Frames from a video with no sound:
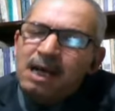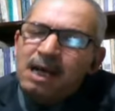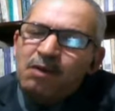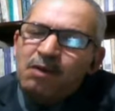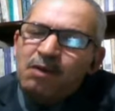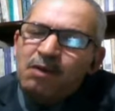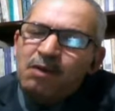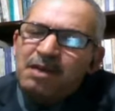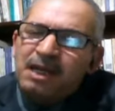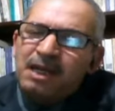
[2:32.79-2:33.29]

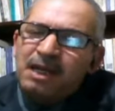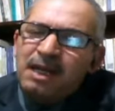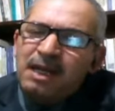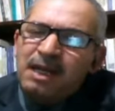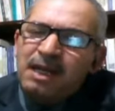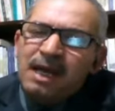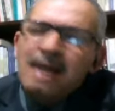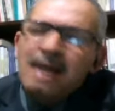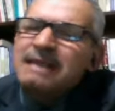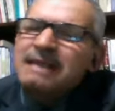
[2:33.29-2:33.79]

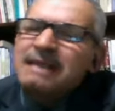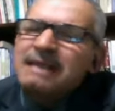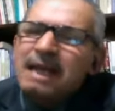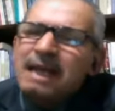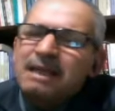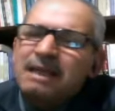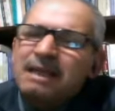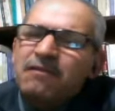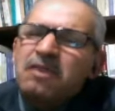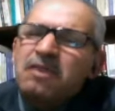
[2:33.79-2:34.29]
الوضعيه
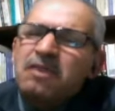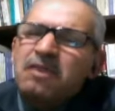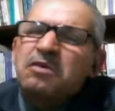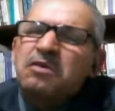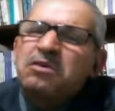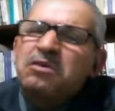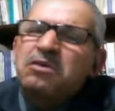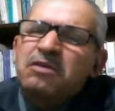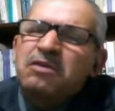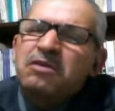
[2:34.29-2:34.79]
سينتفض
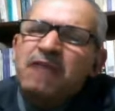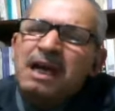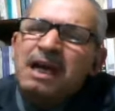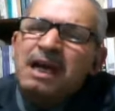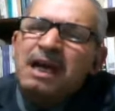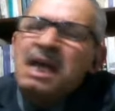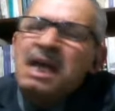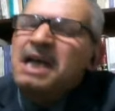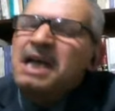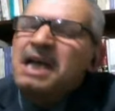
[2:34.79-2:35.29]
ويرد
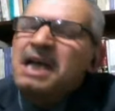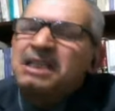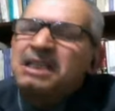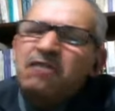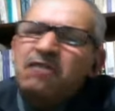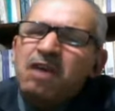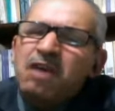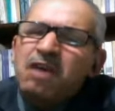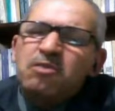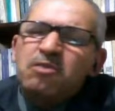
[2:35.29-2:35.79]
الفعل
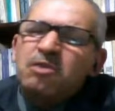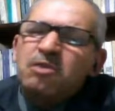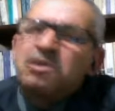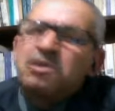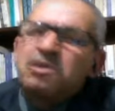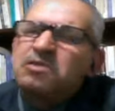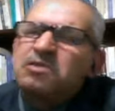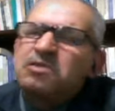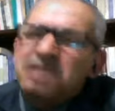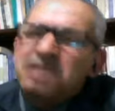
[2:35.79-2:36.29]
انتفاضه
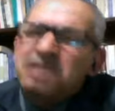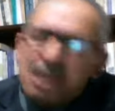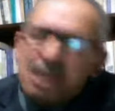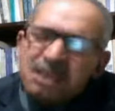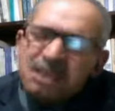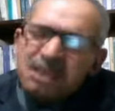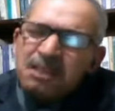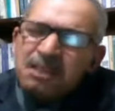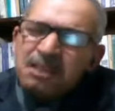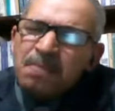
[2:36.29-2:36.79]
مش يكون
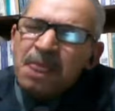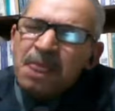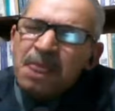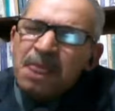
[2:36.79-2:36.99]
سياسي